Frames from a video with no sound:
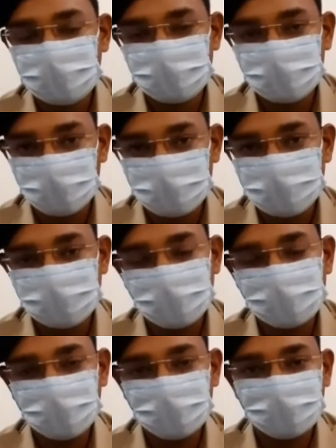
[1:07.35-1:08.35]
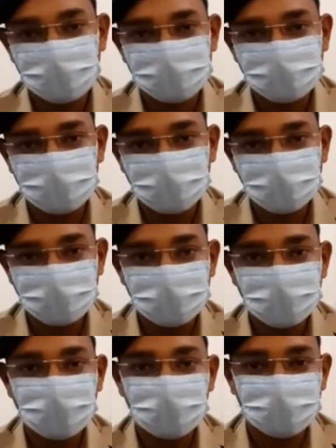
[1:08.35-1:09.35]
संतोष नाम का व्यक्ति है
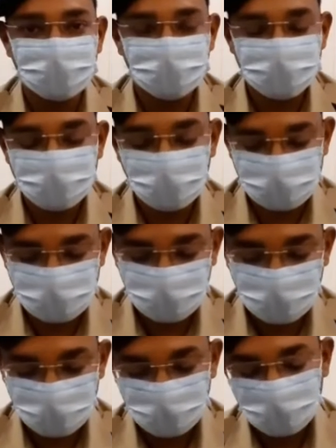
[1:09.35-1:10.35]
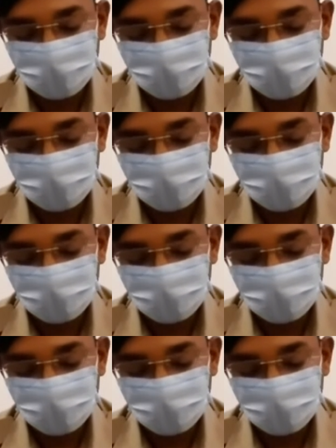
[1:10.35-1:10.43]
ये अंधविश्वासी